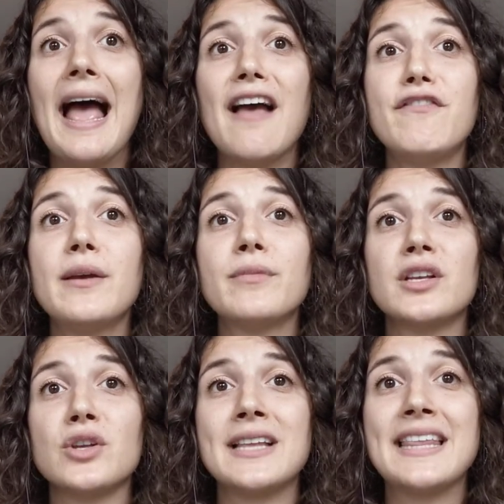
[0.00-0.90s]
affirme
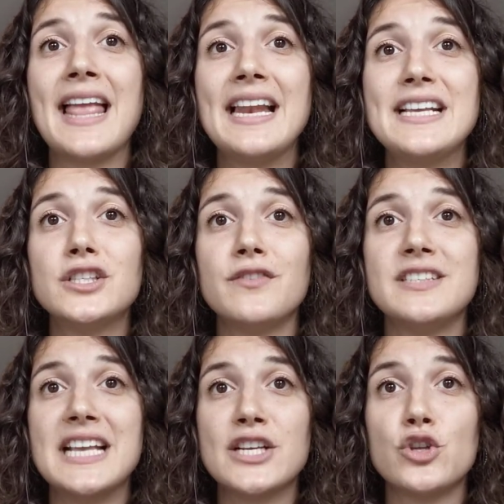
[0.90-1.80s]
dans son analyse de
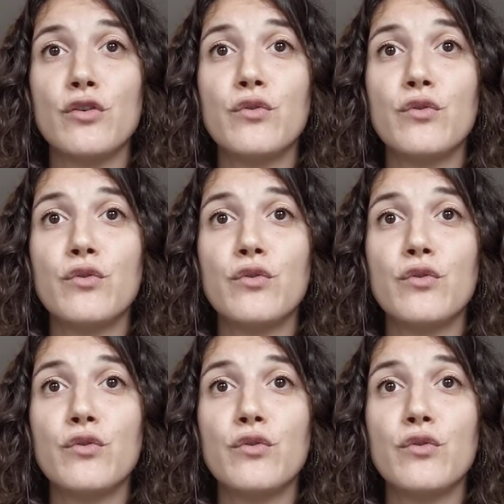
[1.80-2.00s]
Visage de